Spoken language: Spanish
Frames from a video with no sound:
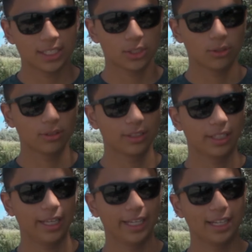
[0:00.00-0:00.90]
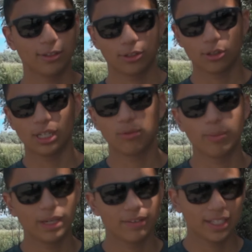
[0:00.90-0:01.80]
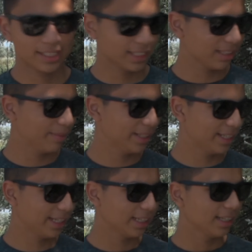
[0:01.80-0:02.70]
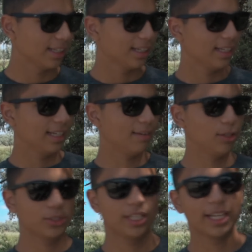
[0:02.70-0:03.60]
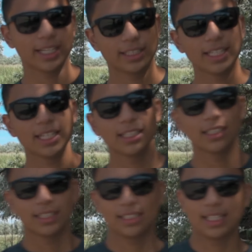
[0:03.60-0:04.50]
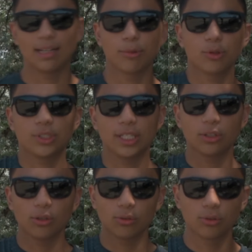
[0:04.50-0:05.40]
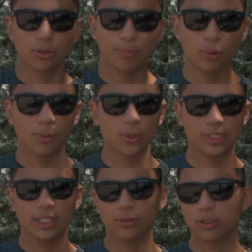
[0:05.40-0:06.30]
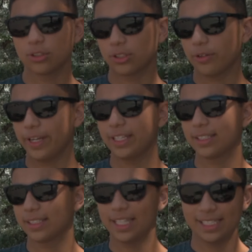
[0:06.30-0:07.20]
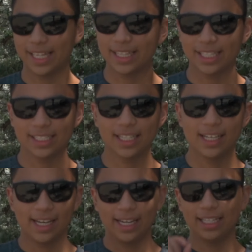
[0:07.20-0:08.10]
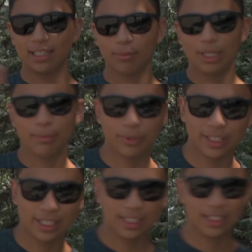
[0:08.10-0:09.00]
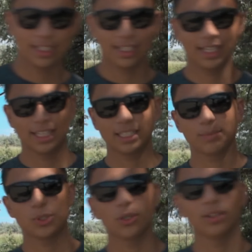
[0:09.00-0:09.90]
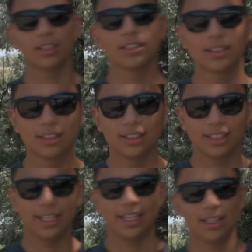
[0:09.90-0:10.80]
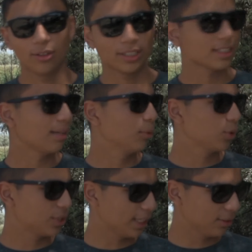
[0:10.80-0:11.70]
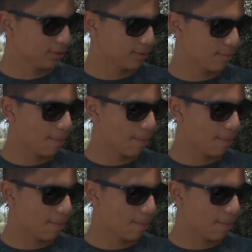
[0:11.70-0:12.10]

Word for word: eso en el cronógrafo para ver exactamente la velocidad que tira. Estaremos usando unos plomos de unos grains decentes, ahí les voy a poner en la descripción eh, los que estamos usando.